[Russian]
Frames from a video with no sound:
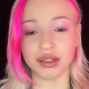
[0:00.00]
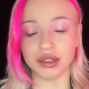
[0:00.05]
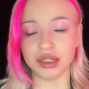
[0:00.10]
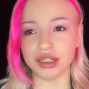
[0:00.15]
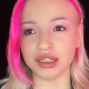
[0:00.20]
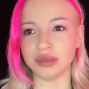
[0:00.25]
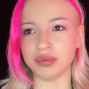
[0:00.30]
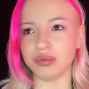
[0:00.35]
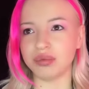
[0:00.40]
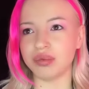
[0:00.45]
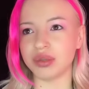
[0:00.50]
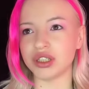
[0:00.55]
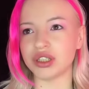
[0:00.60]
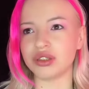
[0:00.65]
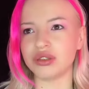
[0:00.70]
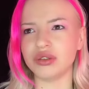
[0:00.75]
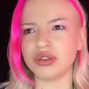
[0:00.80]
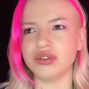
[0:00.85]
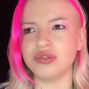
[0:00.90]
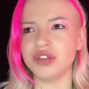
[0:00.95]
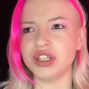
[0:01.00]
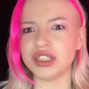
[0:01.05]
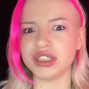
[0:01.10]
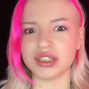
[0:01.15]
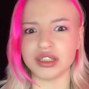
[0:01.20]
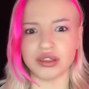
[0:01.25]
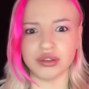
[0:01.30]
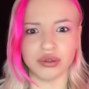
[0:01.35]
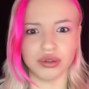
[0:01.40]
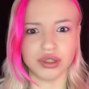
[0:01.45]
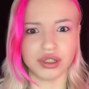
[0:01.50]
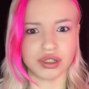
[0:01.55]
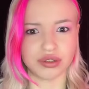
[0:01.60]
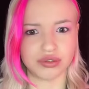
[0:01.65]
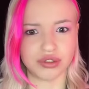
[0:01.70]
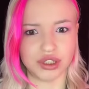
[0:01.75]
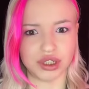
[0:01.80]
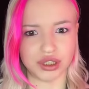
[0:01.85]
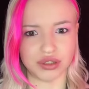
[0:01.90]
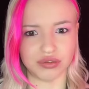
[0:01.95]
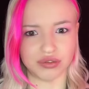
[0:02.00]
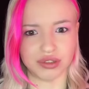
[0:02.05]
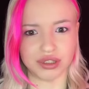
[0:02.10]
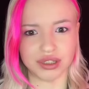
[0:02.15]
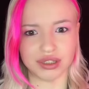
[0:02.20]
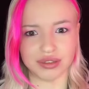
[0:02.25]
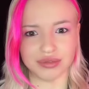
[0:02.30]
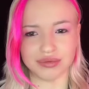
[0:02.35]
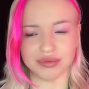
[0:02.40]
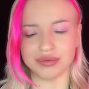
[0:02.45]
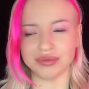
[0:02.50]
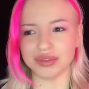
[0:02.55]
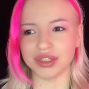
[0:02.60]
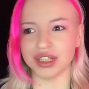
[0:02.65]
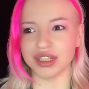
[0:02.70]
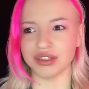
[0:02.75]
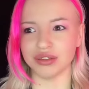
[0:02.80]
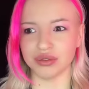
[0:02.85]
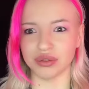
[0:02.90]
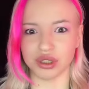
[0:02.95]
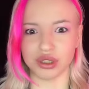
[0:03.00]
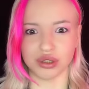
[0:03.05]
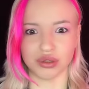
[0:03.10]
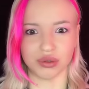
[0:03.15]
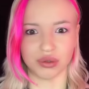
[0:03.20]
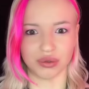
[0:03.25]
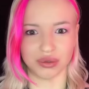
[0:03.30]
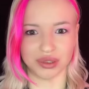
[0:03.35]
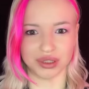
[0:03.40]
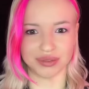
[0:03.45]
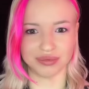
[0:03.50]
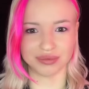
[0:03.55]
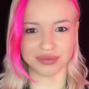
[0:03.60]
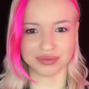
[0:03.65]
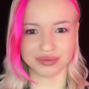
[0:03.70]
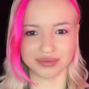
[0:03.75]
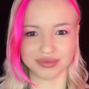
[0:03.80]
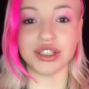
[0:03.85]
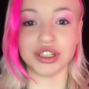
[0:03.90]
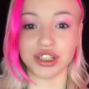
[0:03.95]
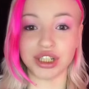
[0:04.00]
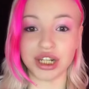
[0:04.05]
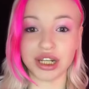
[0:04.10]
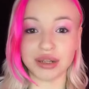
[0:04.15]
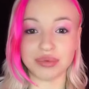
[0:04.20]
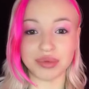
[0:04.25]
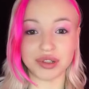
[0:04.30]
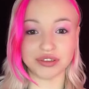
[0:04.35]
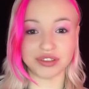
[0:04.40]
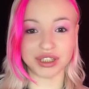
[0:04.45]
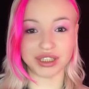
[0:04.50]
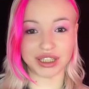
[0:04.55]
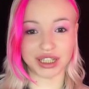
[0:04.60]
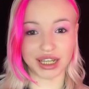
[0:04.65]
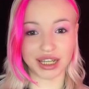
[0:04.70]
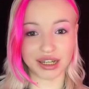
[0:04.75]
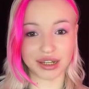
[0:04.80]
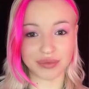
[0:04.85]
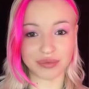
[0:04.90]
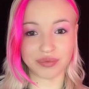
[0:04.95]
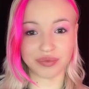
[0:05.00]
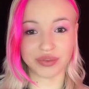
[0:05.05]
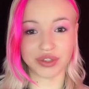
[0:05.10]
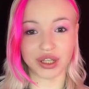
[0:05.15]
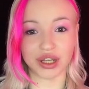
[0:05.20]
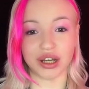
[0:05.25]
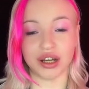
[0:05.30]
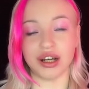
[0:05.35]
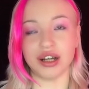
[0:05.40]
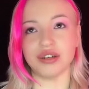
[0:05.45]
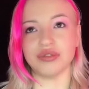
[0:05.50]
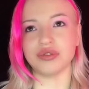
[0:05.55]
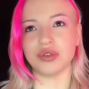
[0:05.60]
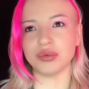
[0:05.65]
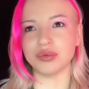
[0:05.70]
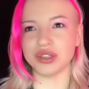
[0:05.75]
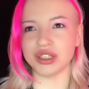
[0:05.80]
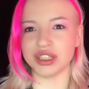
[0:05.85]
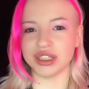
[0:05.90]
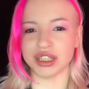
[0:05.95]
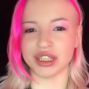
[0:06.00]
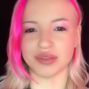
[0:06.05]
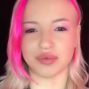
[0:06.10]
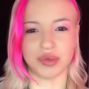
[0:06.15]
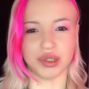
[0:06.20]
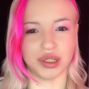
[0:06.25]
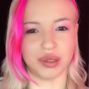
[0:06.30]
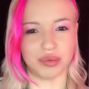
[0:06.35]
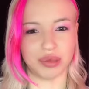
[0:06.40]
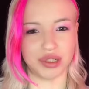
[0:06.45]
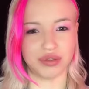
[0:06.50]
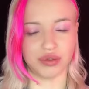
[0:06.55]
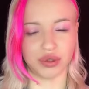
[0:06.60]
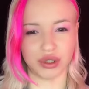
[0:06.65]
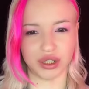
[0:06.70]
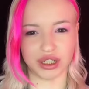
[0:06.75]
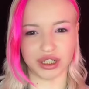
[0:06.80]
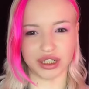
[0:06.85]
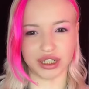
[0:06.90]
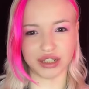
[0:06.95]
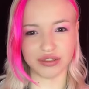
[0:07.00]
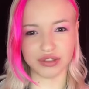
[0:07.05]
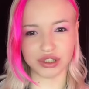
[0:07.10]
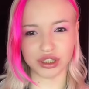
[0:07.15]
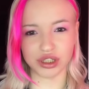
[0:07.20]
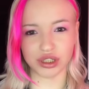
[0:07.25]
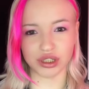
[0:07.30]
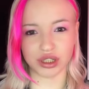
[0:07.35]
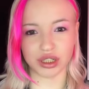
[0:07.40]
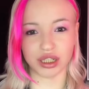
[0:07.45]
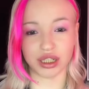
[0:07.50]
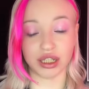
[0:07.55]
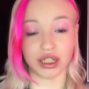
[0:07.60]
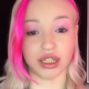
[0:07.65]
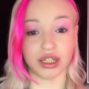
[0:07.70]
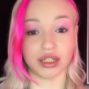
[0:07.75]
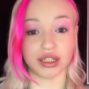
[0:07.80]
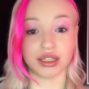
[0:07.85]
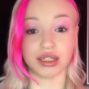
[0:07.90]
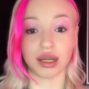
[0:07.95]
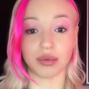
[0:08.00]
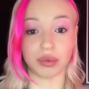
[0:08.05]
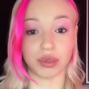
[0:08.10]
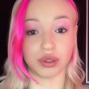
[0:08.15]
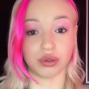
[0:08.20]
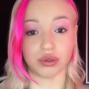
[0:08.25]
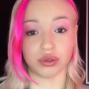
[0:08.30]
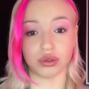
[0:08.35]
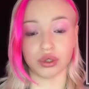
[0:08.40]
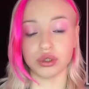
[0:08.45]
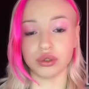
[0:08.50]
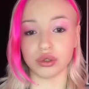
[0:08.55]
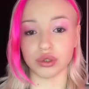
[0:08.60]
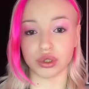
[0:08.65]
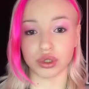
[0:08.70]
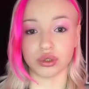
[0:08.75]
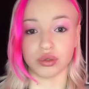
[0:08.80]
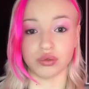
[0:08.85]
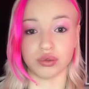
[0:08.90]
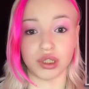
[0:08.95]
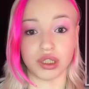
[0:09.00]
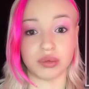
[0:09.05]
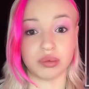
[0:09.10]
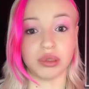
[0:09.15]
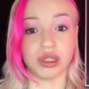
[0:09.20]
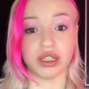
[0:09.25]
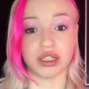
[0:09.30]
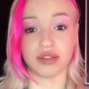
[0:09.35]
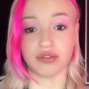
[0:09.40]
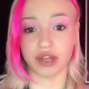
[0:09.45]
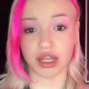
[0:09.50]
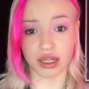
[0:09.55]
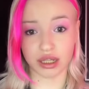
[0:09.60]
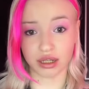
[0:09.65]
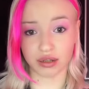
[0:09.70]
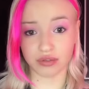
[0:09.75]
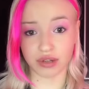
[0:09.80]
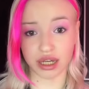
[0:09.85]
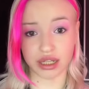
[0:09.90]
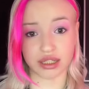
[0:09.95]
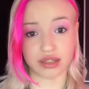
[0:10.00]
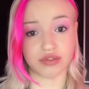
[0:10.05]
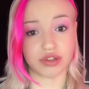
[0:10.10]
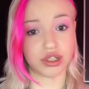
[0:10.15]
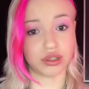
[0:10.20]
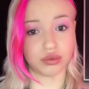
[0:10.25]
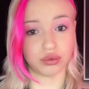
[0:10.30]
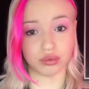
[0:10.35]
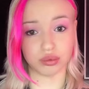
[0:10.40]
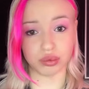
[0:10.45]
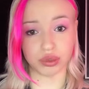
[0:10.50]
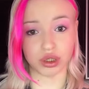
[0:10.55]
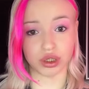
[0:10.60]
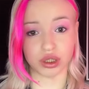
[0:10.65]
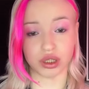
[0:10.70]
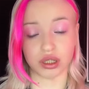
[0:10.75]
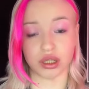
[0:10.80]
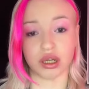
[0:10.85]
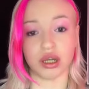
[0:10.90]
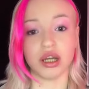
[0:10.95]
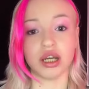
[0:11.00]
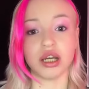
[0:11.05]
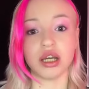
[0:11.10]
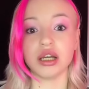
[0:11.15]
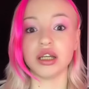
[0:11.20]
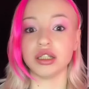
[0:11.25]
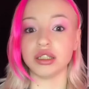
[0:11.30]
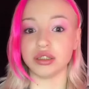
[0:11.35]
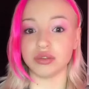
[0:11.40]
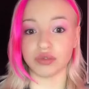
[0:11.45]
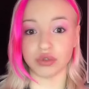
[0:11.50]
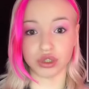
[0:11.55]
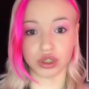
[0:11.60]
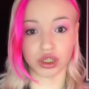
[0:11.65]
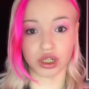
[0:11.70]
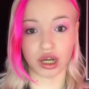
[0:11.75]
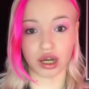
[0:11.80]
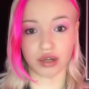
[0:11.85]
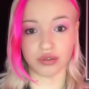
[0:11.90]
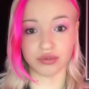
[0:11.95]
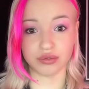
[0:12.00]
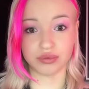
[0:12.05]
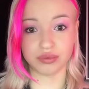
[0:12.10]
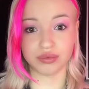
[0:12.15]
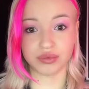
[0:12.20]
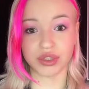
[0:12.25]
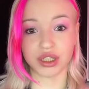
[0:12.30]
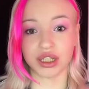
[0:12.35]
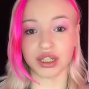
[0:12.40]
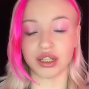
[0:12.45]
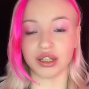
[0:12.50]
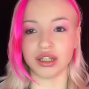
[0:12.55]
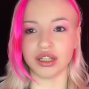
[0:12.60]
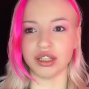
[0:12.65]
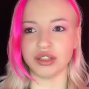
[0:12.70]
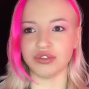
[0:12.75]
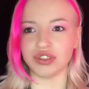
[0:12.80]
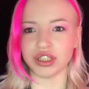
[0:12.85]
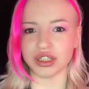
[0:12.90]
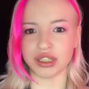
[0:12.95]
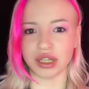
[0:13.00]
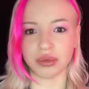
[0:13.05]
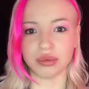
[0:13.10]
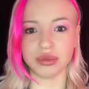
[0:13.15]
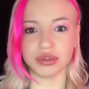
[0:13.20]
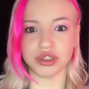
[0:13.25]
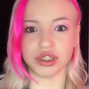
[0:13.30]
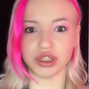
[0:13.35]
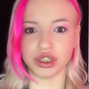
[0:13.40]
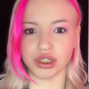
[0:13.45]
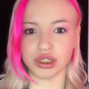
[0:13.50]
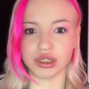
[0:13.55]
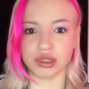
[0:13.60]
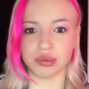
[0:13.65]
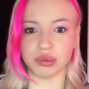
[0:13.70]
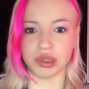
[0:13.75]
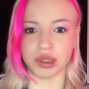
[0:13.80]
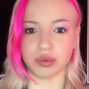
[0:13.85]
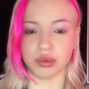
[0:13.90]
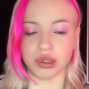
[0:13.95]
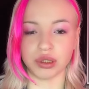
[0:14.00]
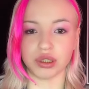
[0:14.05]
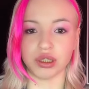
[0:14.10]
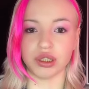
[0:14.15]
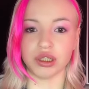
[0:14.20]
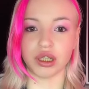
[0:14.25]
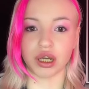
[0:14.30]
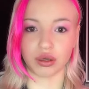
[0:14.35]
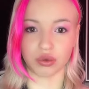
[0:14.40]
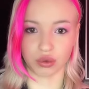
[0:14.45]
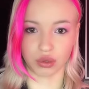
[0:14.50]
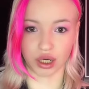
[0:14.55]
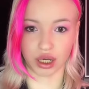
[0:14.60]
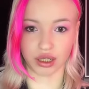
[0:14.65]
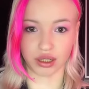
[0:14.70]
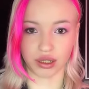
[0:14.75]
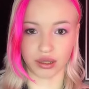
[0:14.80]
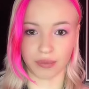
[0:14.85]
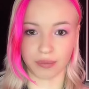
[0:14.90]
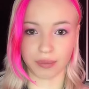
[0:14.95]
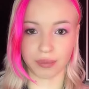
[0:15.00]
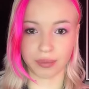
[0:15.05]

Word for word: И по 100-200 долларов чаевые — это очень круто. Жили мы в отеле, а, в комнате нас было по двое девочек, и самое крутое то, что у нас была своя кровать, своя тумбочка, свой шкаф, и всегда было чисто, прибрано и аккуратно.